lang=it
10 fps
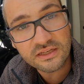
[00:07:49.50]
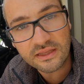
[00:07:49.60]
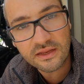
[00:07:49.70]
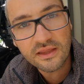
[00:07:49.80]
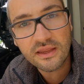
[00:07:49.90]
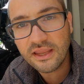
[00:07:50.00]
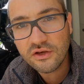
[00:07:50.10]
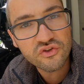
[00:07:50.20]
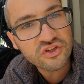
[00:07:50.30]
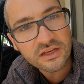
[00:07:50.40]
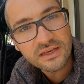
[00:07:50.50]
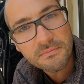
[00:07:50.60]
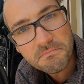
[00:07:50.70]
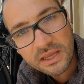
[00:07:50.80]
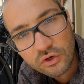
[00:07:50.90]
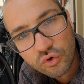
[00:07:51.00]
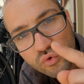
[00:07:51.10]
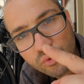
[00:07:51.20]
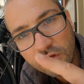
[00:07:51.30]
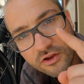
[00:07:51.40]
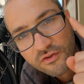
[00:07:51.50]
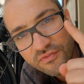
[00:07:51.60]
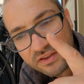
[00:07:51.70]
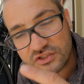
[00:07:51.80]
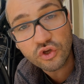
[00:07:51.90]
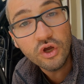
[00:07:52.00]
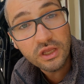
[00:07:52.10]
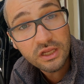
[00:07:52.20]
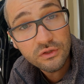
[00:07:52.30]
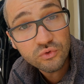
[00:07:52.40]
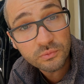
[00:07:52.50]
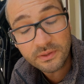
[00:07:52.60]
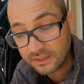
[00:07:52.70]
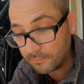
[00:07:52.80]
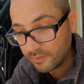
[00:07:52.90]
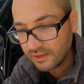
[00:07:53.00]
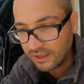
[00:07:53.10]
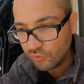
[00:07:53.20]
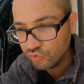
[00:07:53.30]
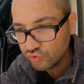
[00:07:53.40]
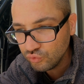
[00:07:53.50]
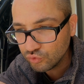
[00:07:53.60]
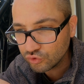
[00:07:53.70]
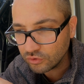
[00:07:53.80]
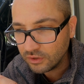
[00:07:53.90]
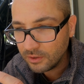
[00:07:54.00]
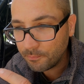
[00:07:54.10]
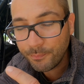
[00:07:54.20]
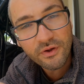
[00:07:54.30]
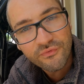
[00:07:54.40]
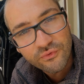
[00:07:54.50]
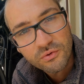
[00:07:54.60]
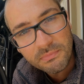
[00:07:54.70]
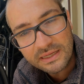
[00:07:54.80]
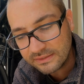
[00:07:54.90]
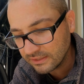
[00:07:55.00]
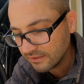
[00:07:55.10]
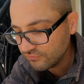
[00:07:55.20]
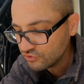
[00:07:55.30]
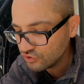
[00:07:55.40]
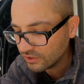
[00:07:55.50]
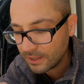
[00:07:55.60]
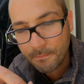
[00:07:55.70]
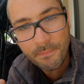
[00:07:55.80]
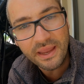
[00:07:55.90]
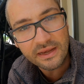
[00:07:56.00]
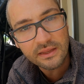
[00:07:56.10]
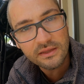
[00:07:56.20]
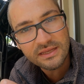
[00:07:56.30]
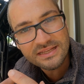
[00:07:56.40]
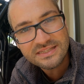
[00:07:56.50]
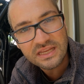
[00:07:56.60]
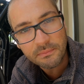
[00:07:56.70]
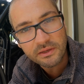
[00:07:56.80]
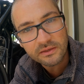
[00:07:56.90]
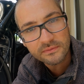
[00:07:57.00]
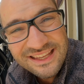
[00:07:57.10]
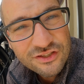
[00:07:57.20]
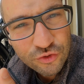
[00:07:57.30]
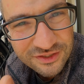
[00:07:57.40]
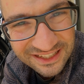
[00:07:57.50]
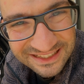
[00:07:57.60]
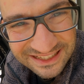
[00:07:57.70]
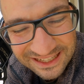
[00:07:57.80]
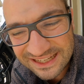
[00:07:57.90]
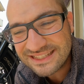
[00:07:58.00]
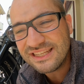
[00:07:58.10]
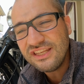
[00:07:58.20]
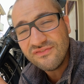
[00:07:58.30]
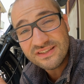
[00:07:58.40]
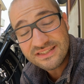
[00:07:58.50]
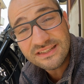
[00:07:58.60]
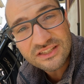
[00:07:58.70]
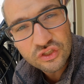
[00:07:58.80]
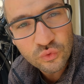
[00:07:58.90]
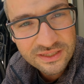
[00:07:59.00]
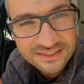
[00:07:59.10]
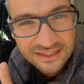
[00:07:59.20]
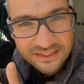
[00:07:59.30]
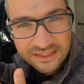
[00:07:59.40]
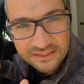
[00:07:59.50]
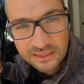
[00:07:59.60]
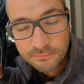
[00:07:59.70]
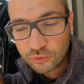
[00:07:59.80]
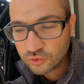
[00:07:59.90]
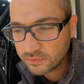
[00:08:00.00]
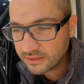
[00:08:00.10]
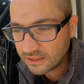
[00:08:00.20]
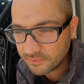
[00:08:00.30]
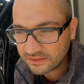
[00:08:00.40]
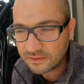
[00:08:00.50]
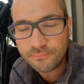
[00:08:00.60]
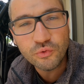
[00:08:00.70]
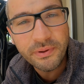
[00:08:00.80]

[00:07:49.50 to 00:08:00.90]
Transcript: nere e non c'è nemmeno un fischio. Il tutto perché? Perché è un tutto performante che funziona bene insieme. In sostanza ragazzi, investitesi sull'estetica della moto perché è la parte più